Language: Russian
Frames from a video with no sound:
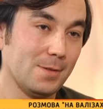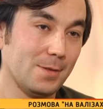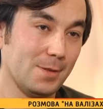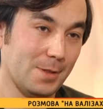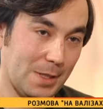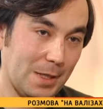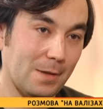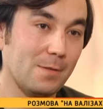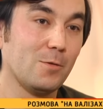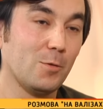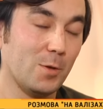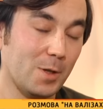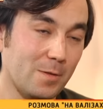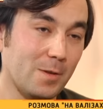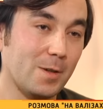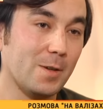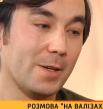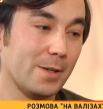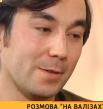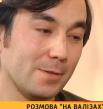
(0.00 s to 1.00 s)
Я
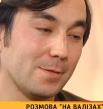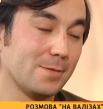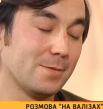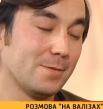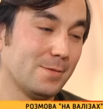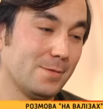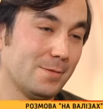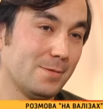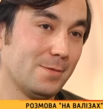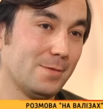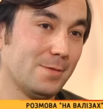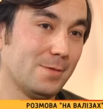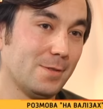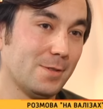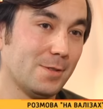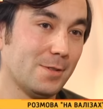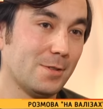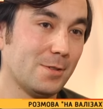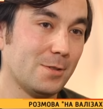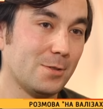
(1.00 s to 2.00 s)
говорил,
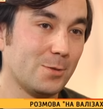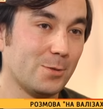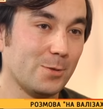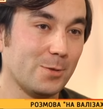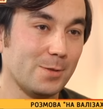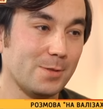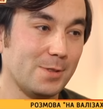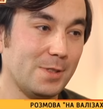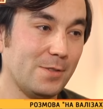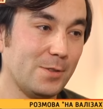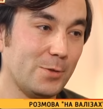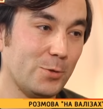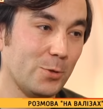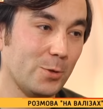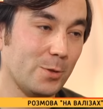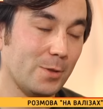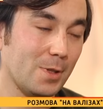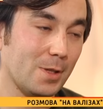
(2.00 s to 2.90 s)
что не все.